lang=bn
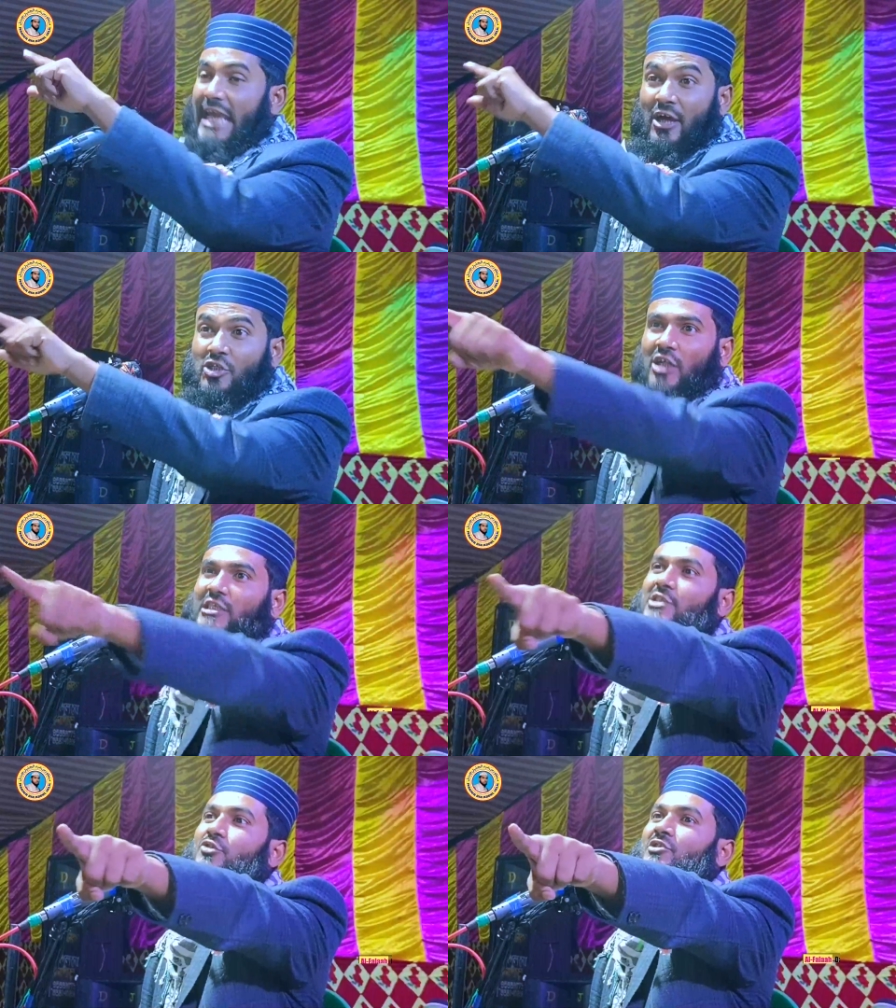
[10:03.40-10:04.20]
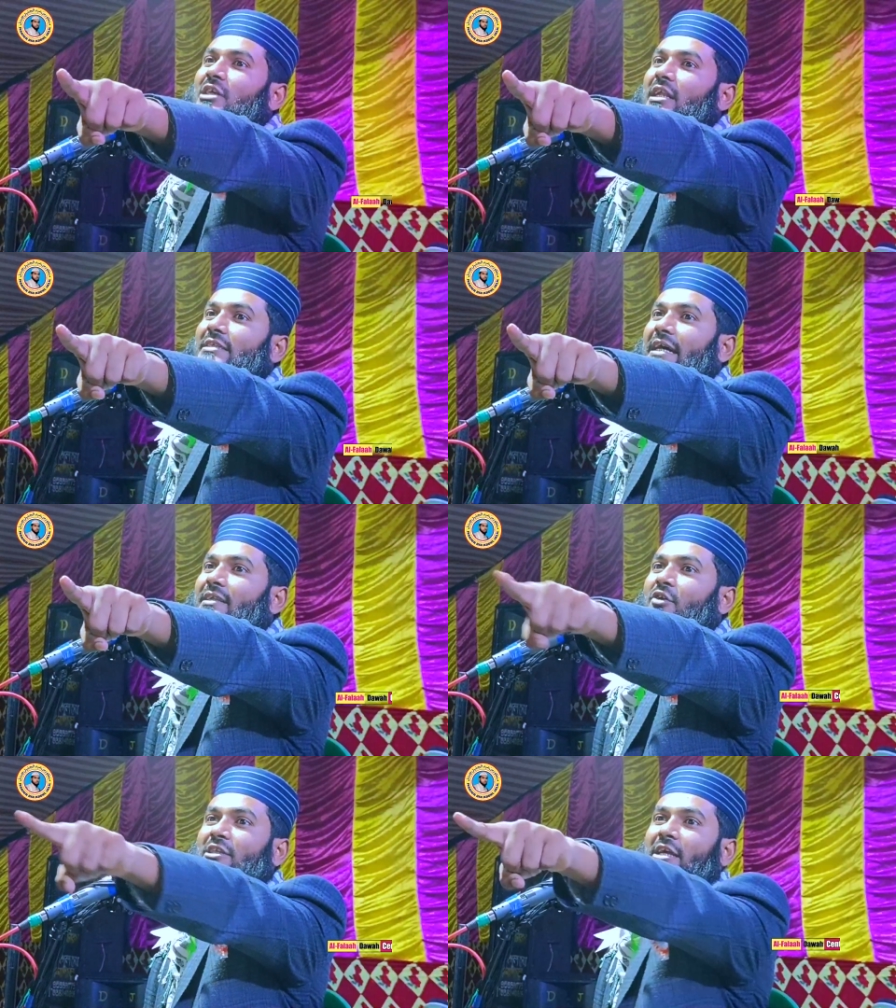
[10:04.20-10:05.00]
কেউ জলসা শুনছে না যান
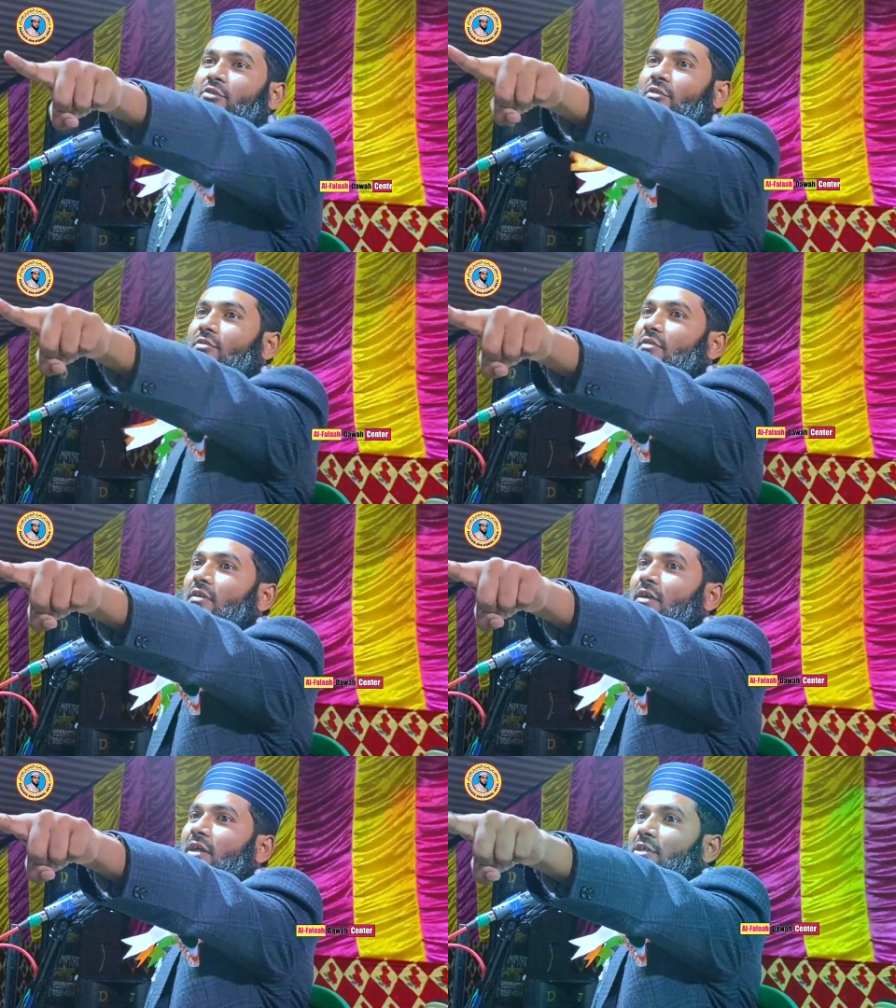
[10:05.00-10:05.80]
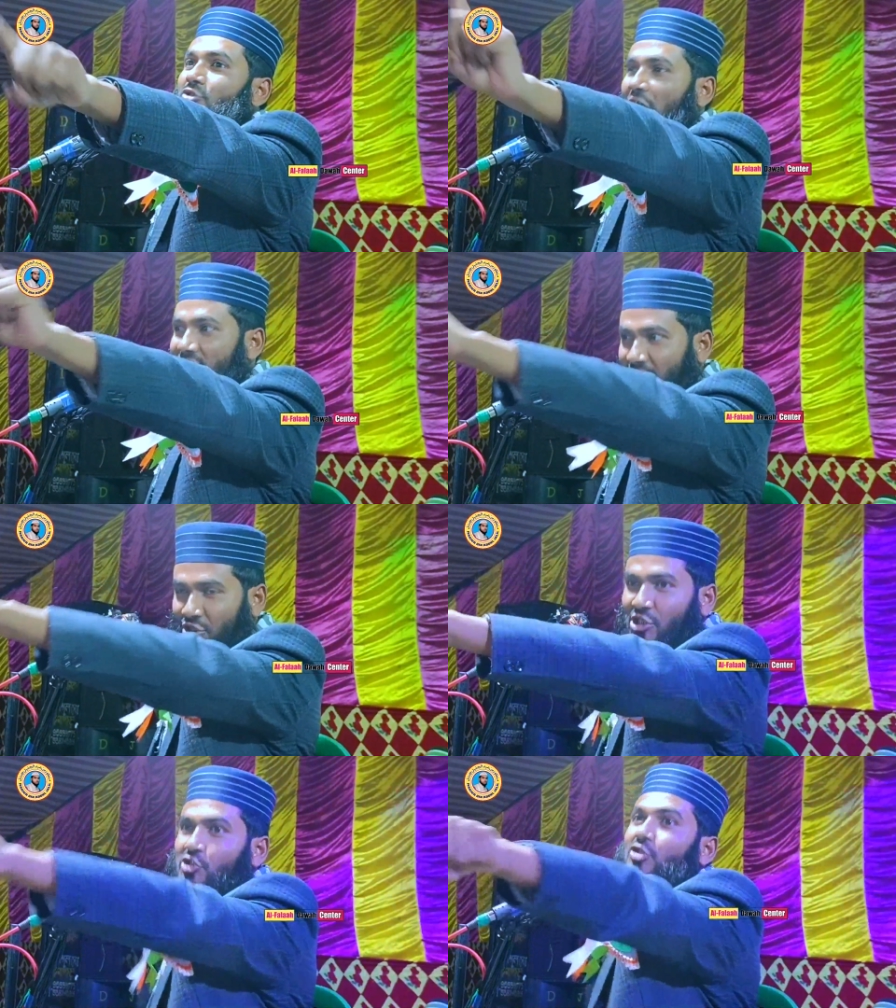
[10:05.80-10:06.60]
ওই দেখুন জলসা
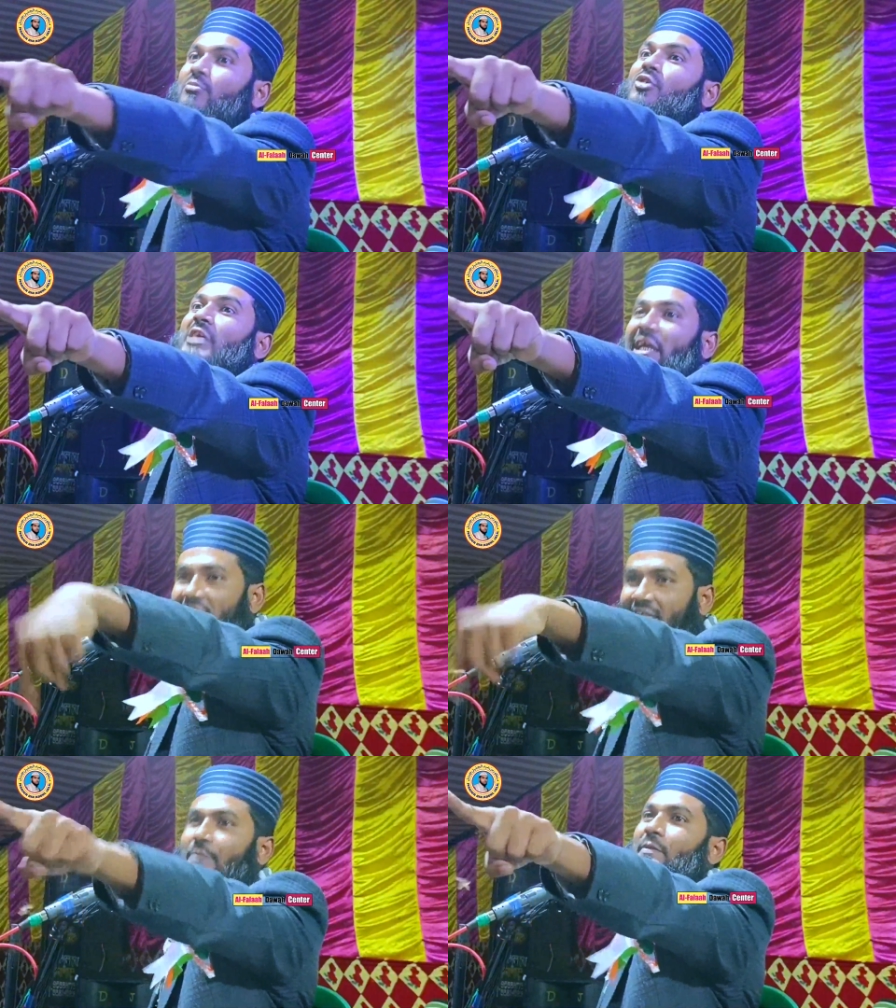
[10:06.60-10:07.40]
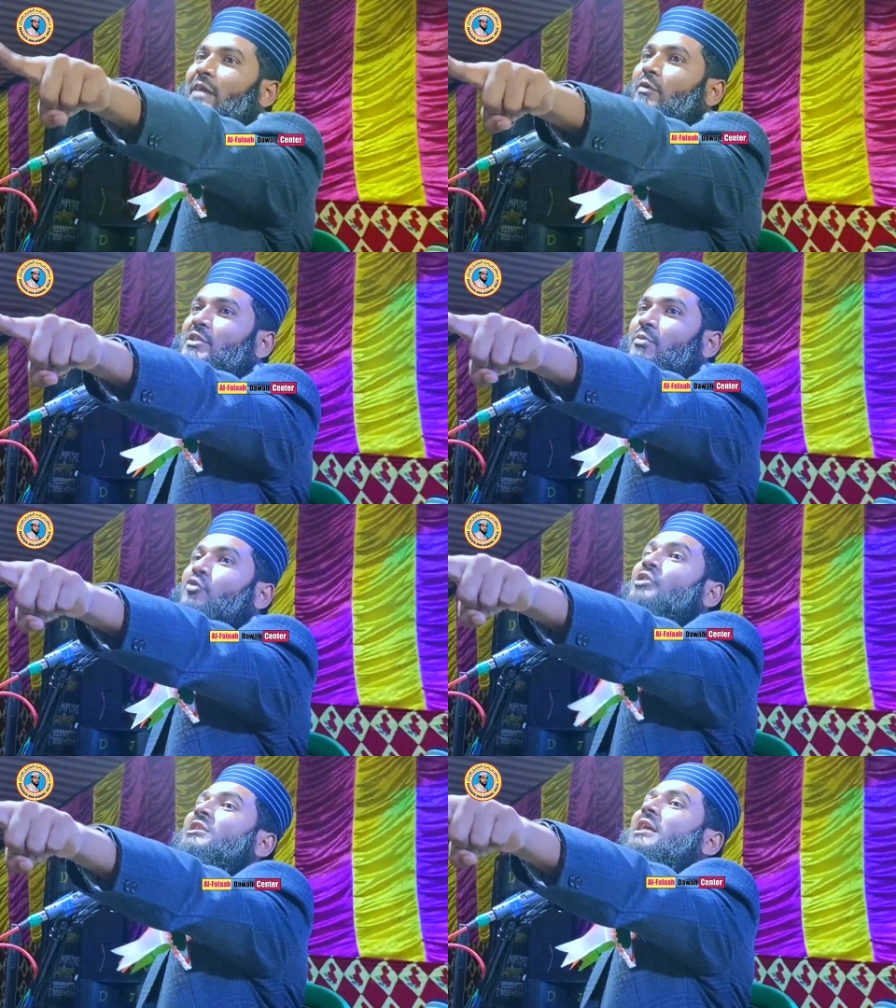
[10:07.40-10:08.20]
যদি শুনবো তো এই দিকে ফিরে বসবো কোন